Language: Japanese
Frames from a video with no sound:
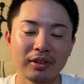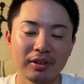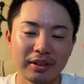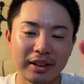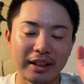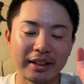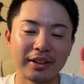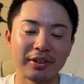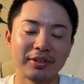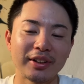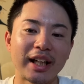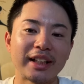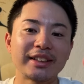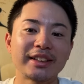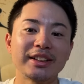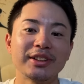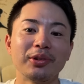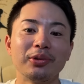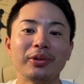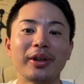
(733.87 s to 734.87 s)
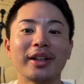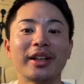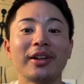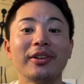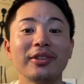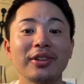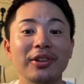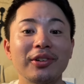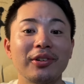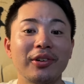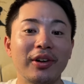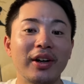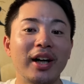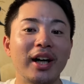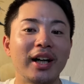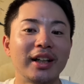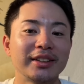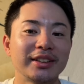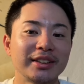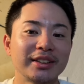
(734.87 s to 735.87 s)
なんていう、打診を受けてるっていうの
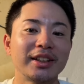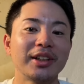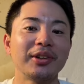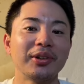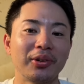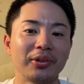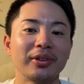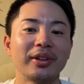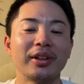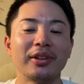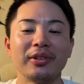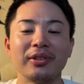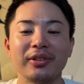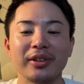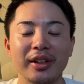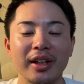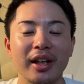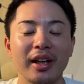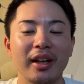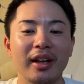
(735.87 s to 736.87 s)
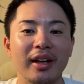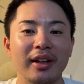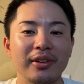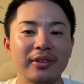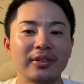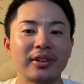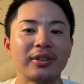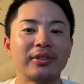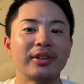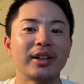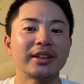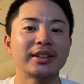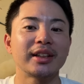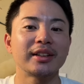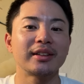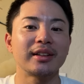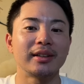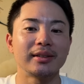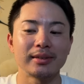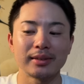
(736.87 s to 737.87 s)
は知ってるよっていうふうにね、え言ってくだ
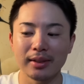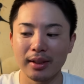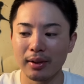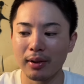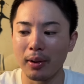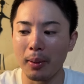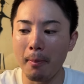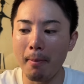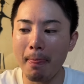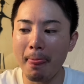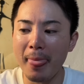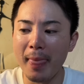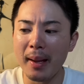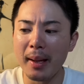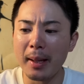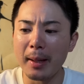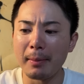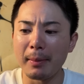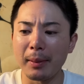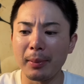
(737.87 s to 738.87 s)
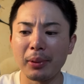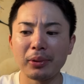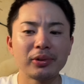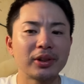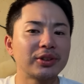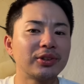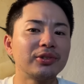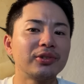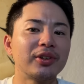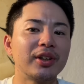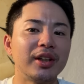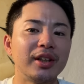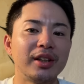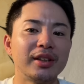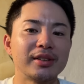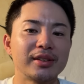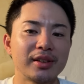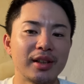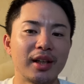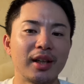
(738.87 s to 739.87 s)
さったんですけど、まあ僕がその時に
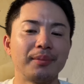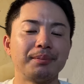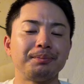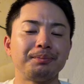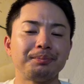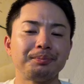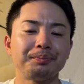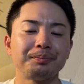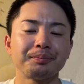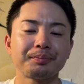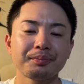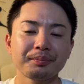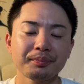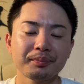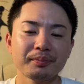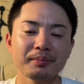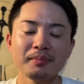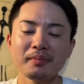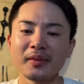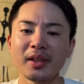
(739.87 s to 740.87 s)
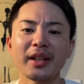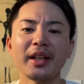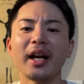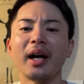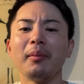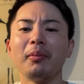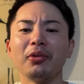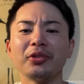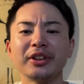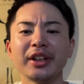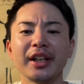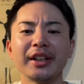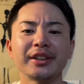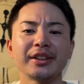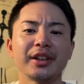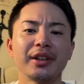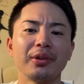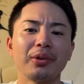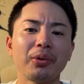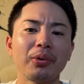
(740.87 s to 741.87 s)
ですね、いや、もう
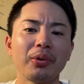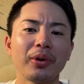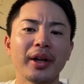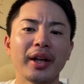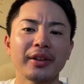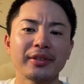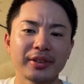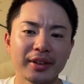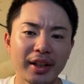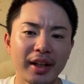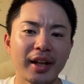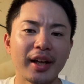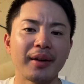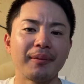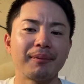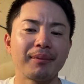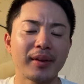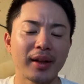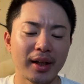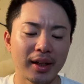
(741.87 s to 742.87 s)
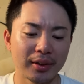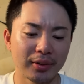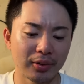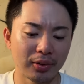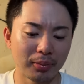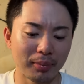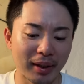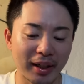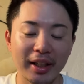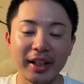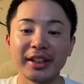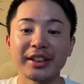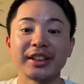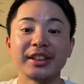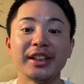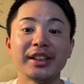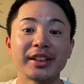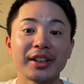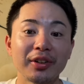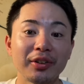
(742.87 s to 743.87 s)
ジャイアンツに残らなくて、あの、まあ、悲し
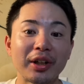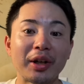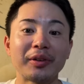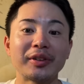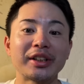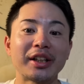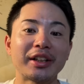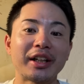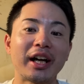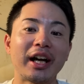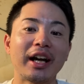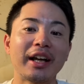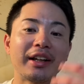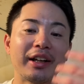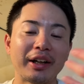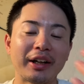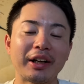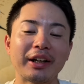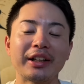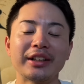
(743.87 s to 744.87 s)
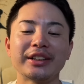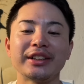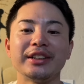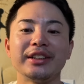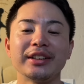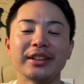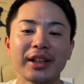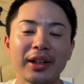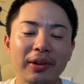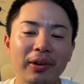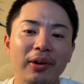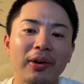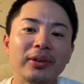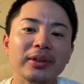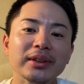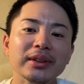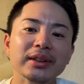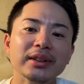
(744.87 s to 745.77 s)
いんですけど、直樹さんには会えない悲しいんですけど、